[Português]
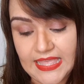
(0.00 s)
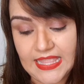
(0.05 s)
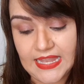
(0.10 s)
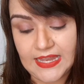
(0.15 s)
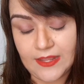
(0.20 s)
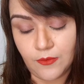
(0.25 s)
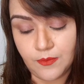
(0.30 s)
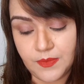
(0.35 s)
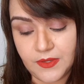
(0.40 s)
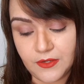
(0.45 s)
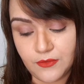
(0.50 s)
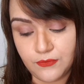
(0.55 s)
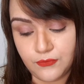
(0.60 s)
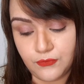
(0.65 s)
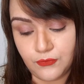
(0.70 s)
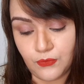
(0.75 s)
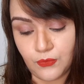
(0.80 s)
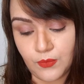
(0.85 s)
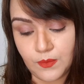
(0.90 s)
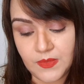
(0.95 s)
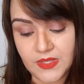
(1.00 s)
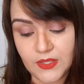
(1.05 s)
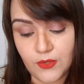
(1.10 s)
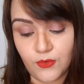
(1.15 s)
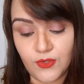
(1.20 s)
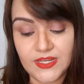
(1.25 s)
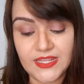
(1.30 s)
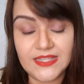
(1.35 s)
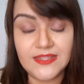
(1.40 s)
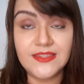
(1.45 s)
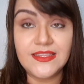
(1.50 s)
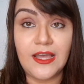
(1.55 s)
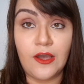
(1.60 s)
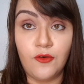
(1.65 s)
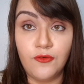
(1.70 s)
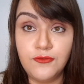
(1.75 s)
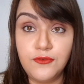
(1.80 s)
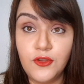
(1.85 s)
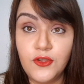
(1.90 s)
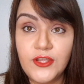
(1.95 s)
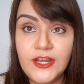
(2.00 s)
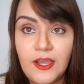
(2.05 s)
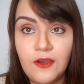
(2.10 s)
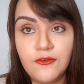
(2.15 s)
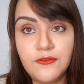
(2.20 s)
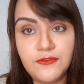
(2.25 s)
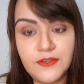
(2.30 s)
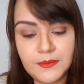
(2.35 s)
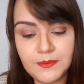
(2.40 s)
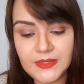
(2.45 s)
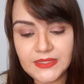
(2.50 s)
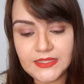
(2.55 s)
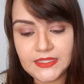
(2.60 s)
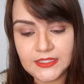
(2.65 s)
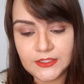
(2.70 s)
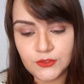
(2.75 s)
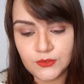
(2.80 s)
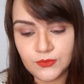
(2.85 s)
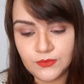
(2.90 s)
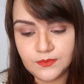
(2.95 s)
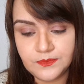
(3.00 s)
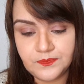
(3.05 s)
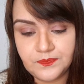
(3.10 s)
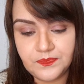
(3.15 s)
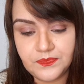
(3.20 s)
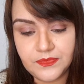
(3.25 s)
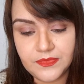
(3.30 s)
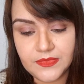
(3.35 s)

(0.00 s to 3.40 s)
Ele é um perfume oriental floral feminino.